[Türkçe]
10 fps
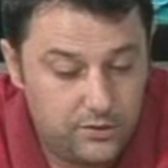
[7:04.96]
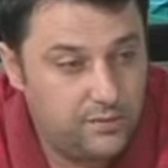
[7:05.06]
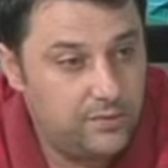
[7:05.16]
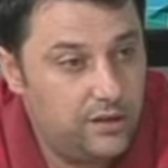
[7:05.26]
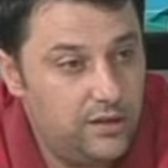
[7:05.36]

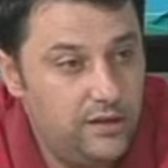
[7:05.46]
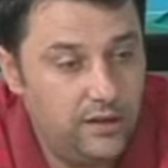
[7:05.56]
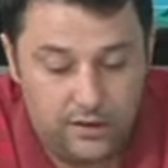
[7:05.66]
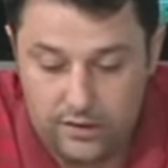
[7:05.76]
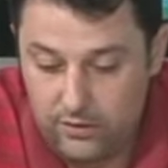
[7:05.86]
şimdi
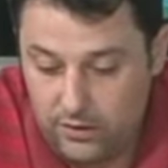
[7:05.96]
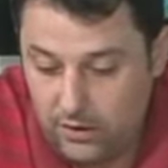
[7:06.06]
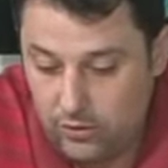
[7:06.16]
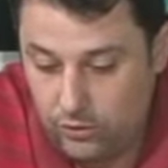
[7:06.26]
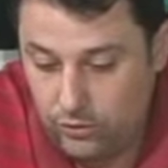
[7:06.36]
Hiding
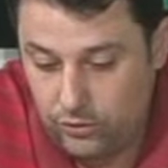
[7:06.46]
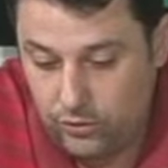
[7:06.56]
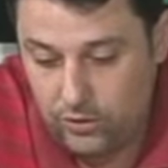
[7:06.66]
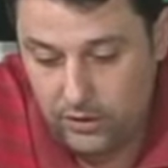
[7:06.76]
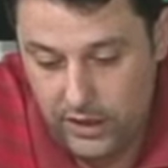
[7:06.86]
e,
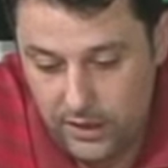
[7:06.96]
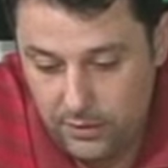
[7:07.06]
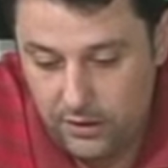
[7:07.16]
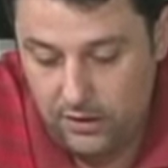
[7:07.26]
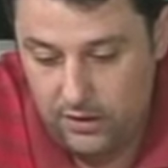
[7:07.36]
oluşturuyor. Yeni
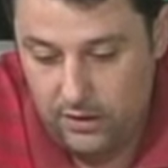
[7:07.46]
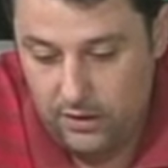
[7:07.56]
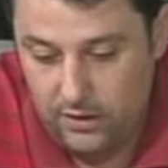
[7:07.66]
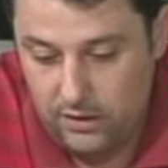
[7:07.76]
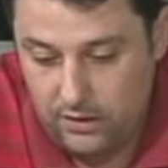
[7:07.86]
bir
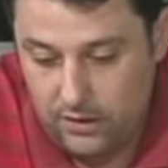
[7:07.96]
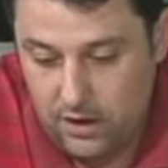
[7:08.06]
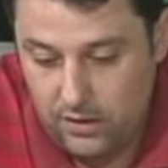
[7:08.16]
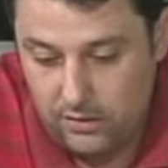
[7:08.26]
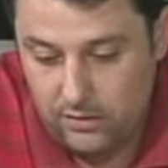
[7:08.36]

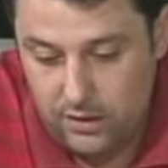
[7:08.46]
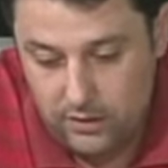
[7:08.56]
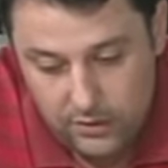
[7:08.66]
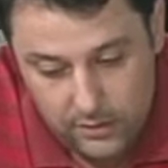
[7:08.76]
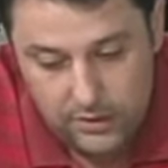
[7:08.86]
kan.
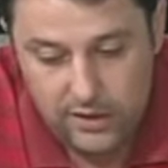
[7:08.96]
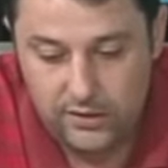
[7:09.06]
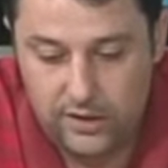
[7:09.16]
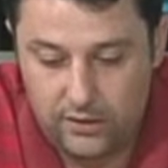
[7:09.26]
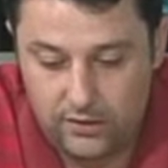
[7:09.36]
Yeni tabii
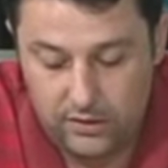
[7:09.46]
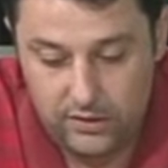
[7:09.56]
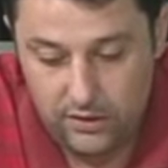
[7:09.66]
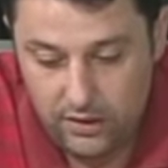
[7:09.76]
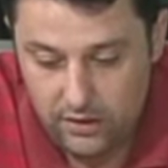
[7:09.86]

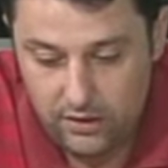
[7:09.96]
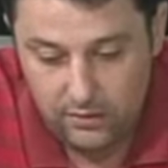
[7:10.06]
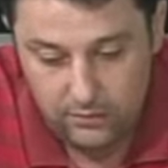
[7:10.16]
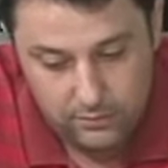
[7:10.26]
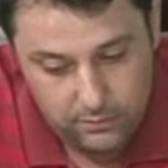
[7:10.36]
destekleyeceğiz Hiding
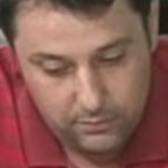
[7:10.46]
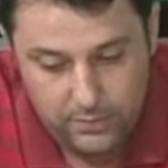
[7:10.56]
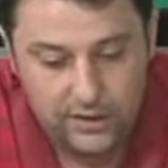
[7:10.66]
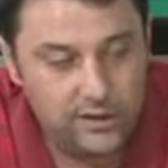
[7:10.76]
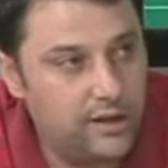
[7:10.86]

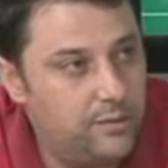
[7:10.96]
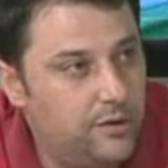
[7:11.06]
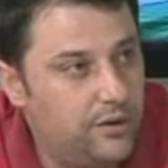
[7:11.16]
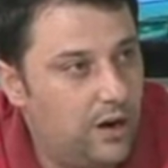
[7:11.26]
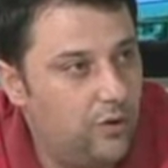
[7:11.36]
milli
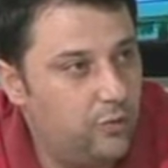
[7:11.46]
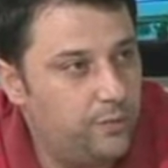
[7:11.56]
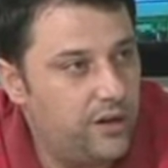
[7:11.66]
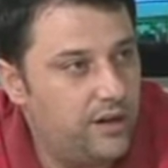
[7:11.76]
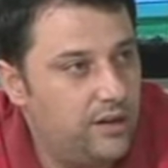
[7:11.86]
takımı
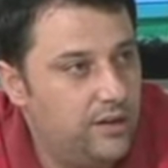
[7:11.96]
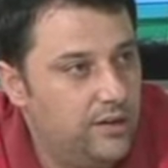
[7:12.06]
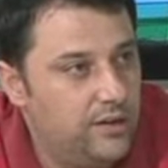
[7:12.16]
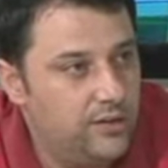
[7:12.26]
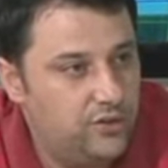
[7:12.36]
Avrupa
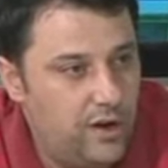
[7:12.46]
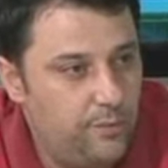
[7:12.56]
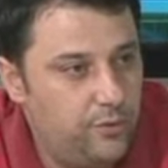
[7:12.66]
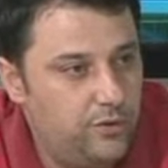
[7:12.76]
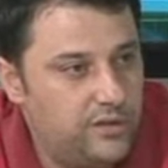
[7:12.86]

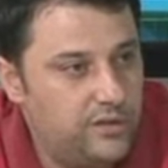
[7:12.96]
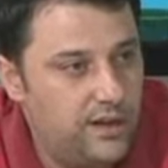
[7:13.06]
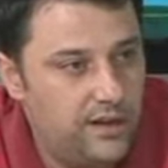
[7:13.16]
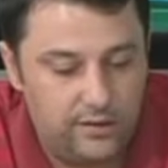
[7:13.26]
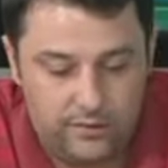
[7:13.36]
şampiyonasına